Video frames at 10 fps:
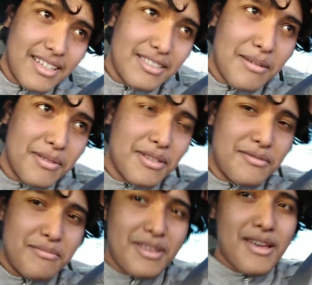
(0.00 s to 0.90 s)
estamos
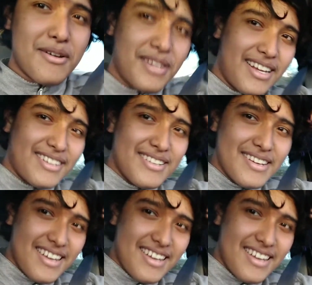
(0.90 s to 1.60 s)
en un video, miren.